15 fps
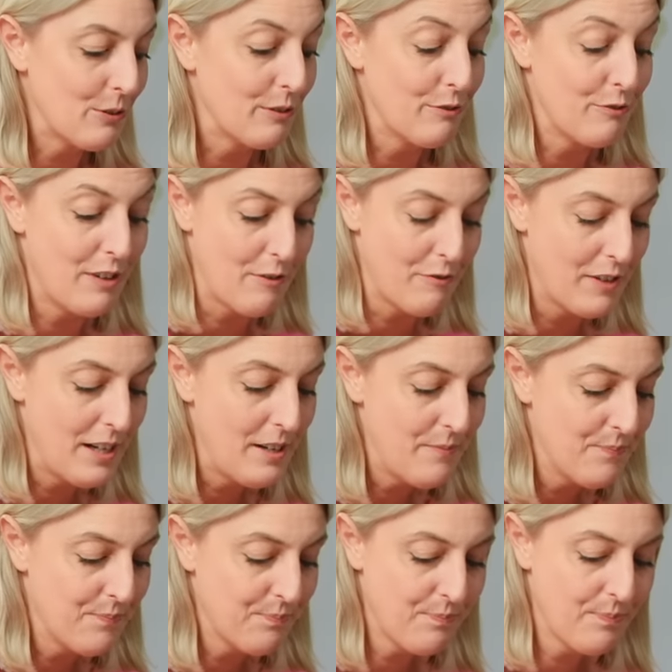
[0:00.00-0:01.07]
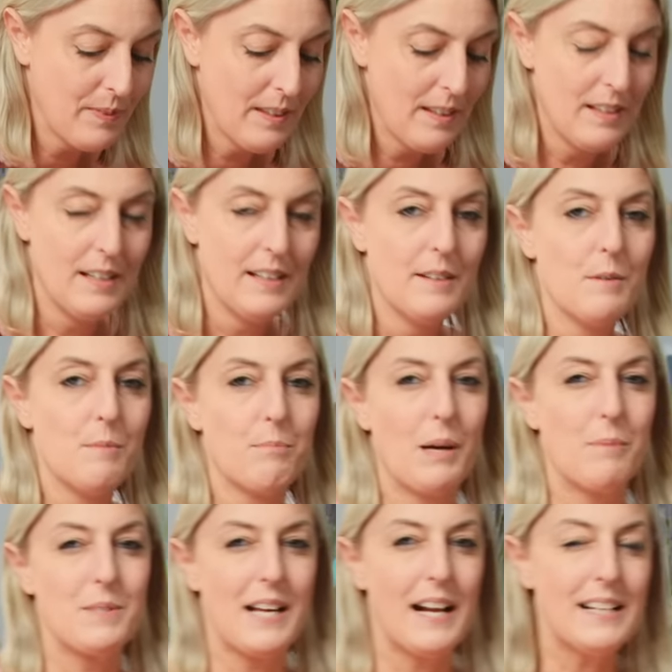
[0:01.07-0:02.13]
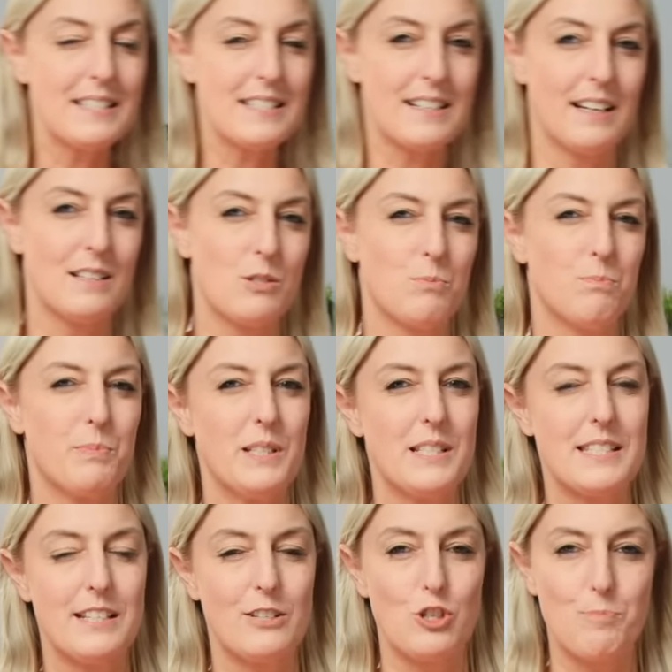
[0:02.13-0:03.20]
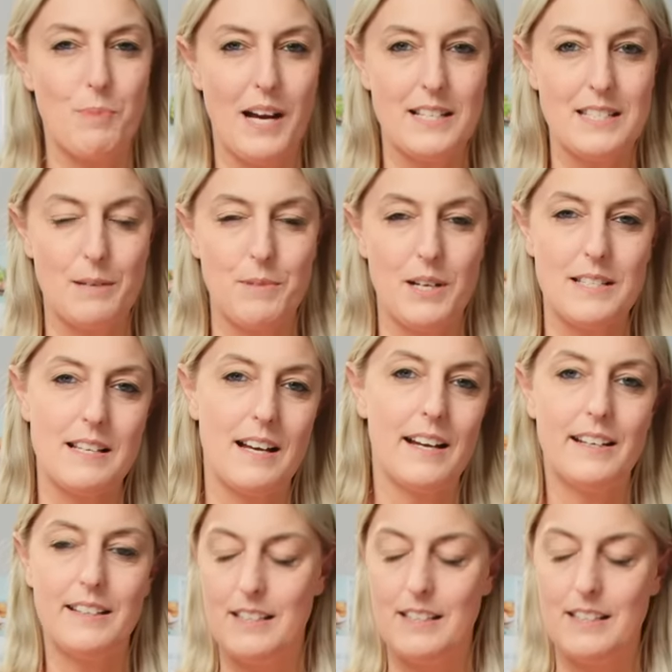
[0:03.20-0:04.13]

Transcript: und Pfeffer. Beim Salz kannst du ein bisschen sparsamer sein,